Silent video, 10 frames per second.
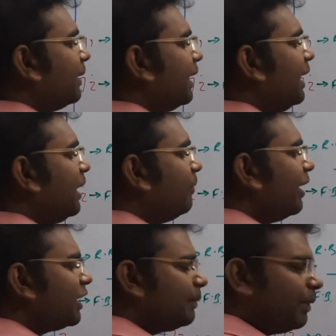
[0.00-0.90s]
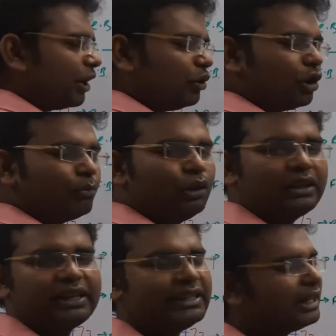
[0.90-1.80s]
बताइए रिवर्स ब्रेकडाउन
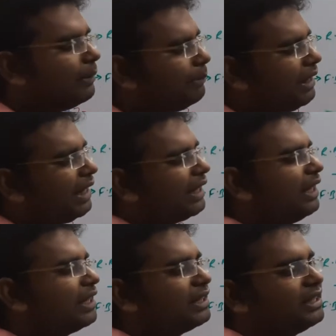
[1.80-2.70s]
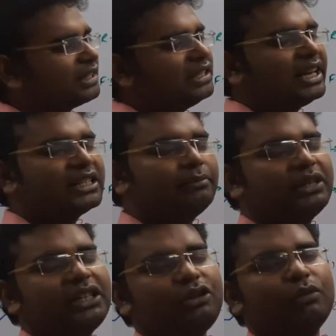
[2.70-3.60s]
वोल्टेज एक हम वी आई करेक्टरिस्टिक्स लास्ट में
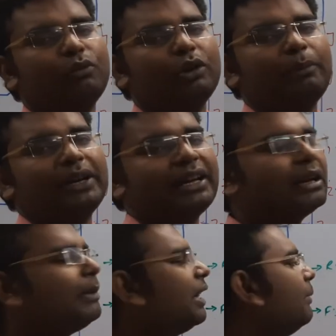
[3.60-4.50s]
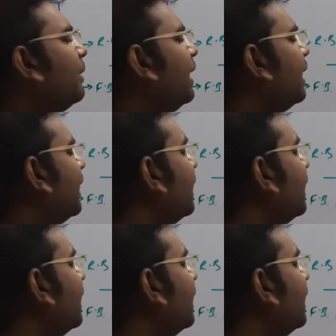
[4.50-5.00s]
तीनों मोड पढ़ने के बाद हम बनाएंगे